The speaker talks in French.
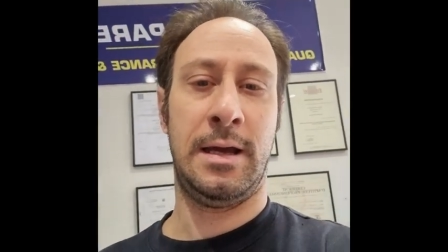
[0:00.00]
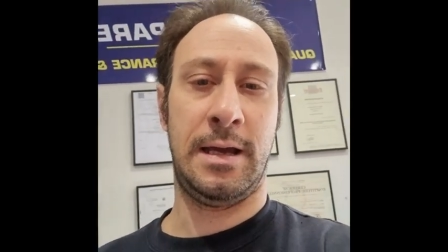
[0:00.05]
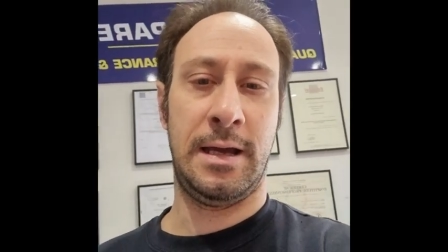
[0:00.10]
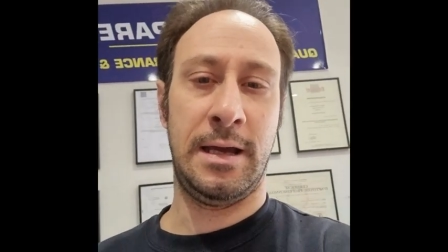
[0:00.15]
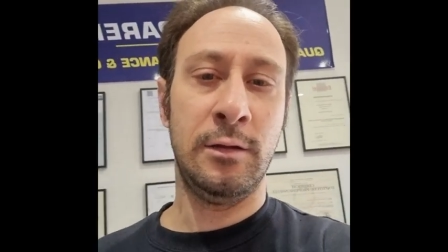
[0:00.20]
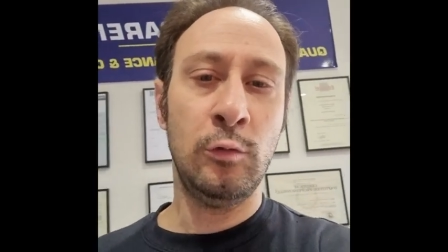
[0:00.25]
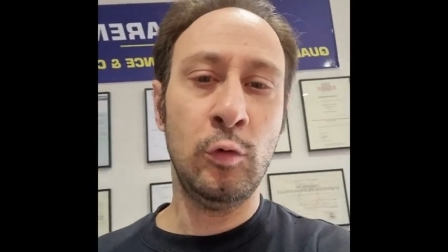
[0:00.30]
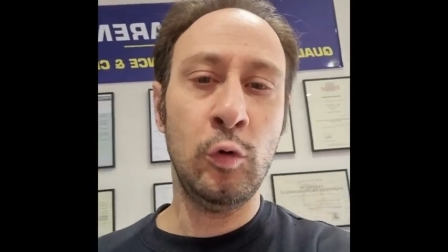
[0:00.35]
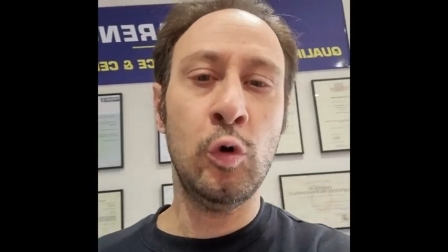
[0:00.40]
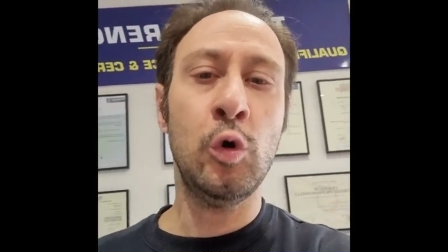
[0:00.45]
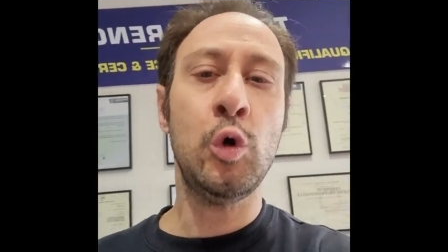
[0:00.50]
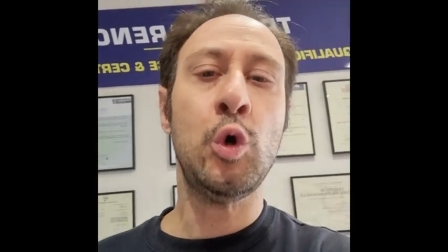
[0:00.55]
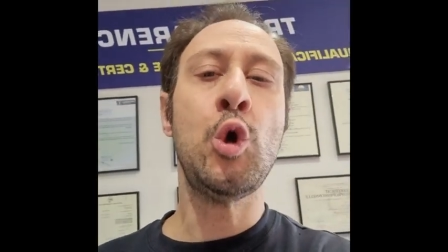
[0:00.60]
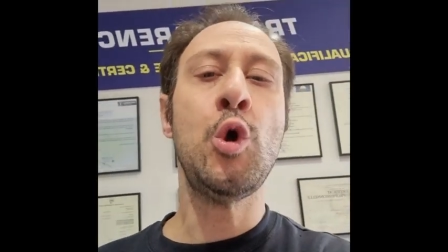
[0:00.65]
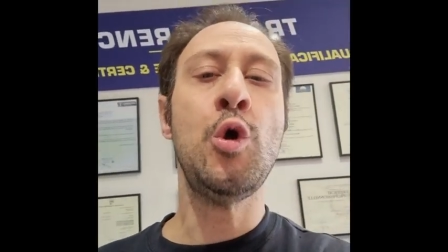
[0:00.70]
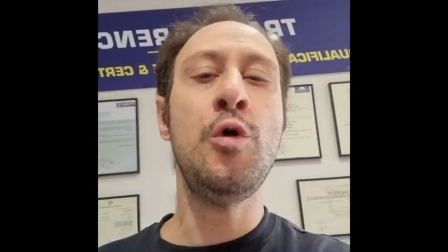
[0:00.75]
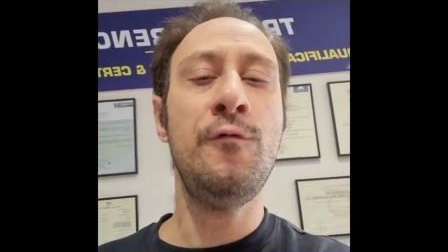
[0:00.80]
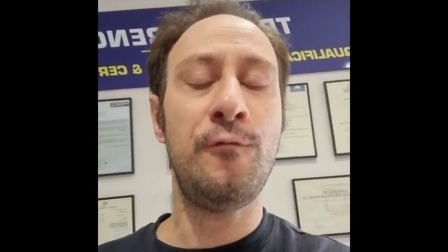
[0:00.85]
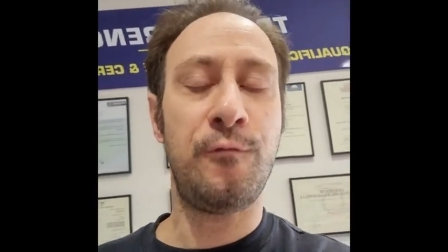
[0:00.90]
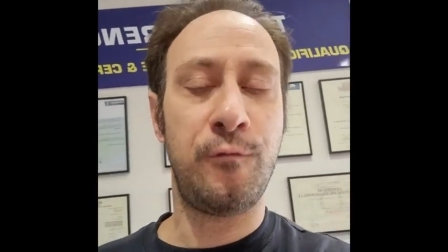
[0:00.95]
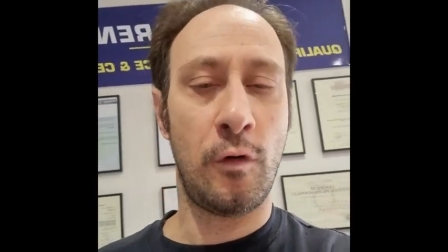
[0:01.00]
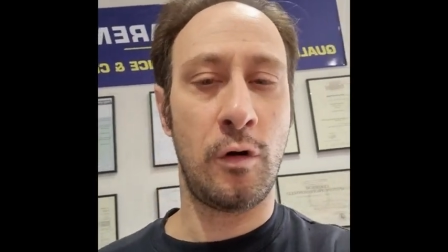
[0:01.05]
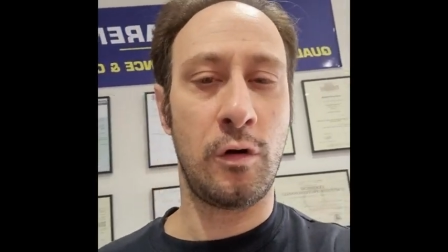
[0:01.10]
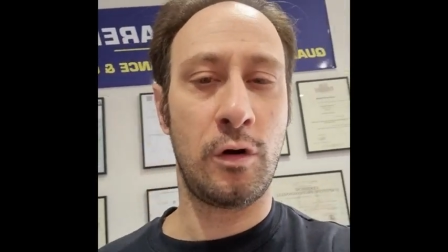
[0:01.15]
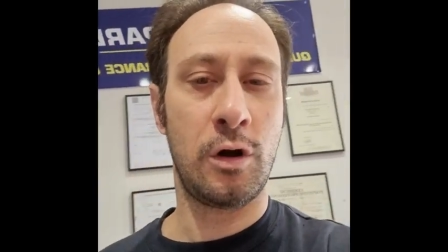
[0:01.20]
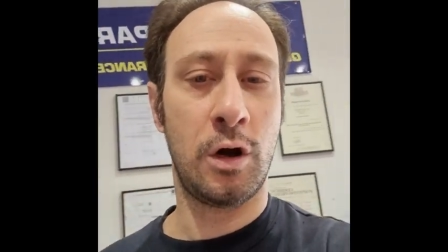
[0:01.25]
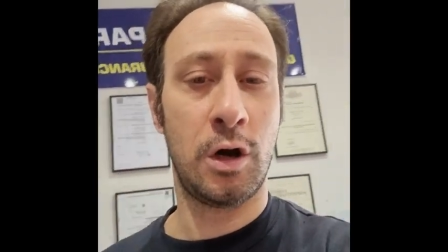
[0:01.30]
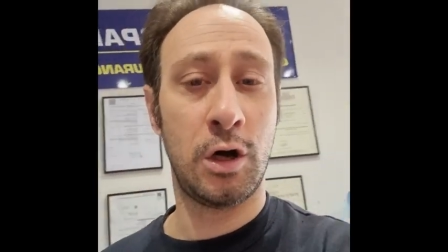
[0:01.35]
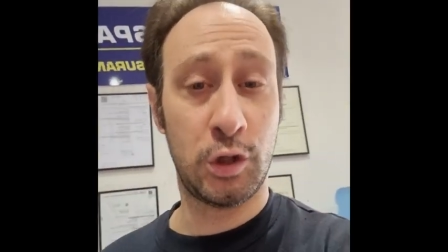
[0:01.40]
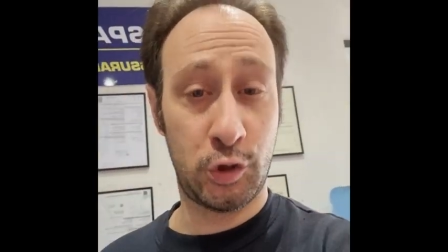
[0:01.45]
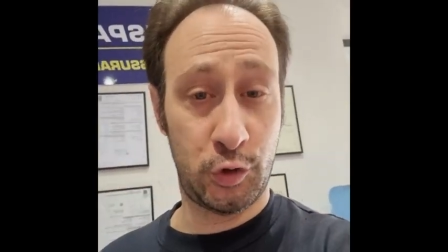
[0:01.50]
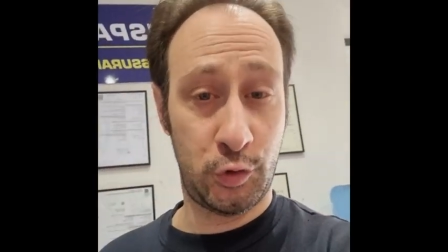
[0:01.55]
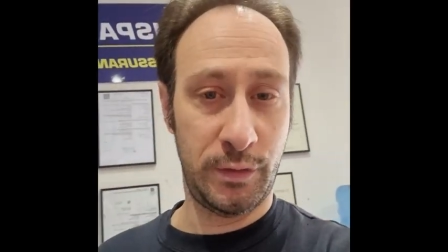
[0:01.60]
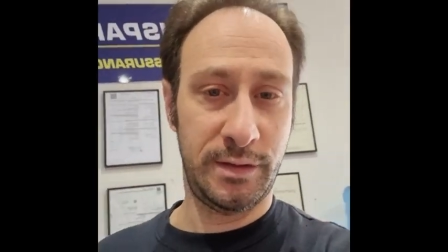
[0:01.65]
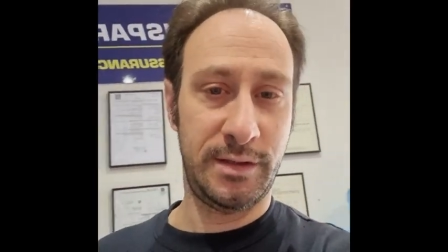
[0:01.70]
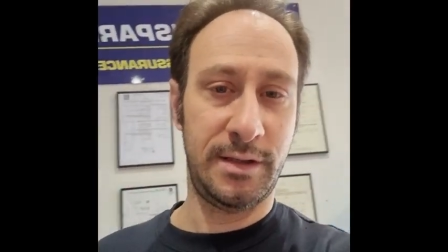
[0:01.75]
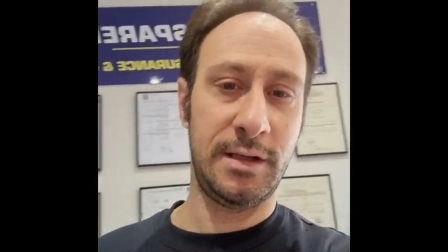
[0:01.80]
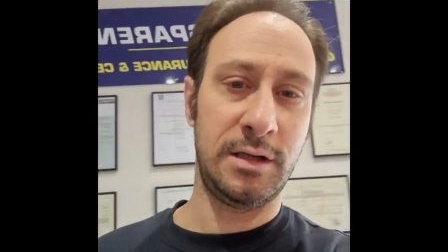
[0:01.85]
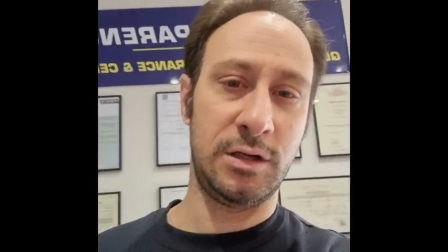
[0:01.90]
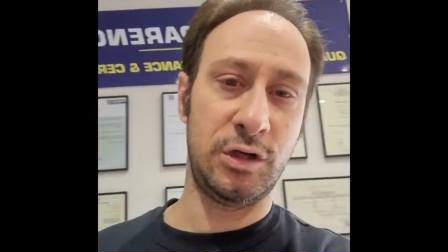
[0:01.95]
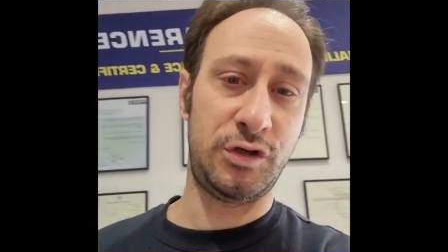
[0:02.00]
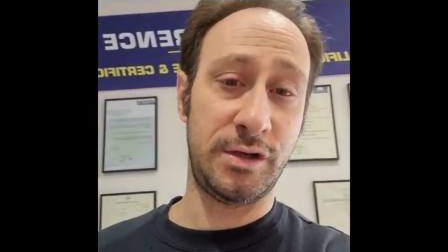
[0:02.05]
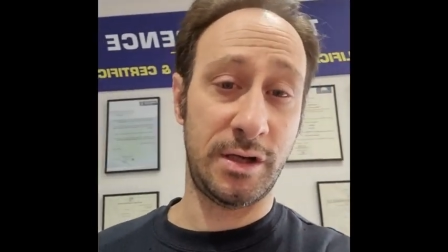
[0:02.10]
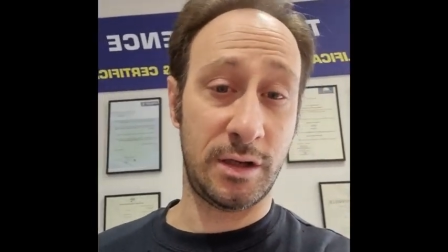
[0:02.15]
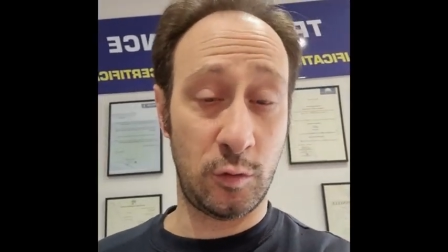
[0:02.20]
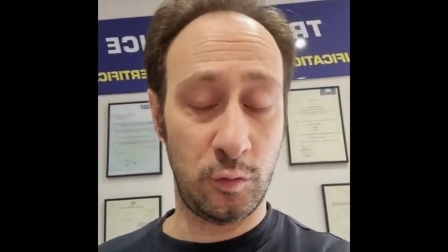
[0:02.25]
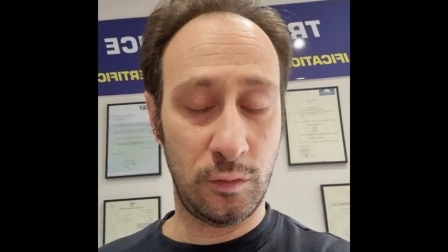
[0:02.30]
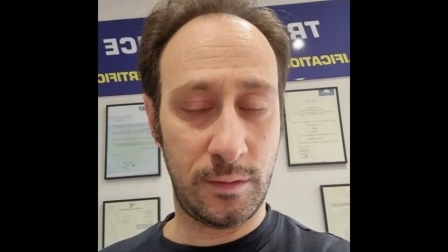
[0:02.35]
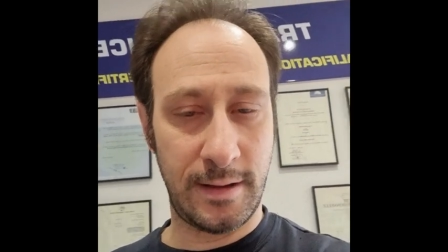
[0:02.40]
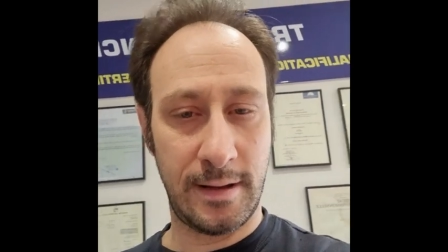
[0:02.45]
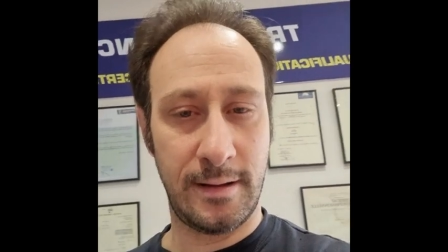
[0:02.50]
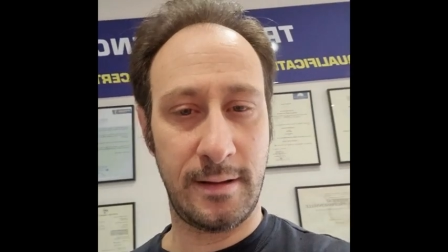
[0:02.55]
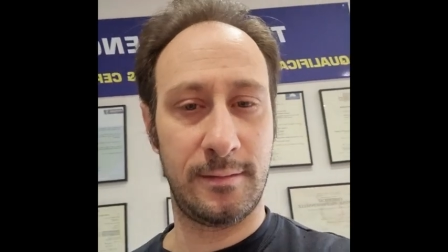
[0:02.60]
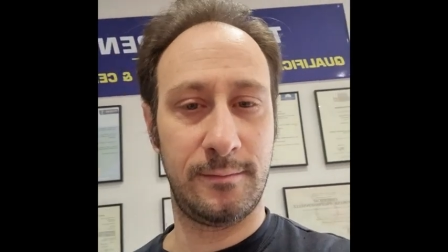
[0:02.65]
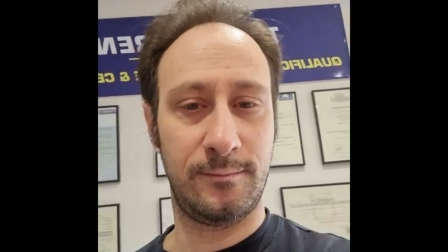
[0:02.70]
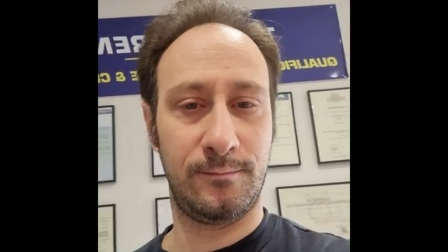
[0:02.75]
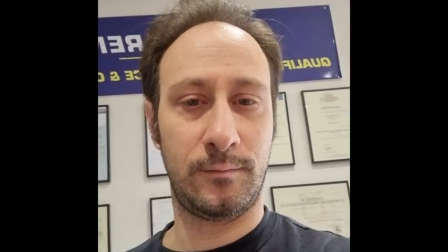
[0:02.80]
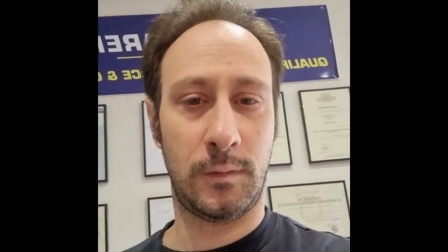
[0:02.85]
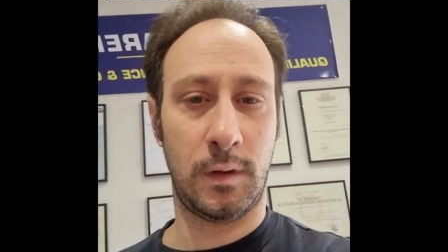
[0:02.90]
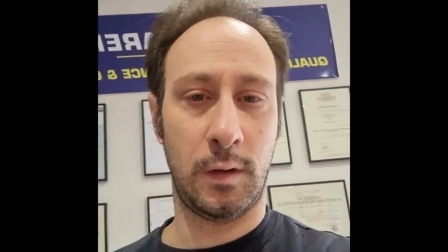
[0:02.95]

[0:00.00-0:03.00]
et nous une fois encore je lui dis j'ai écouté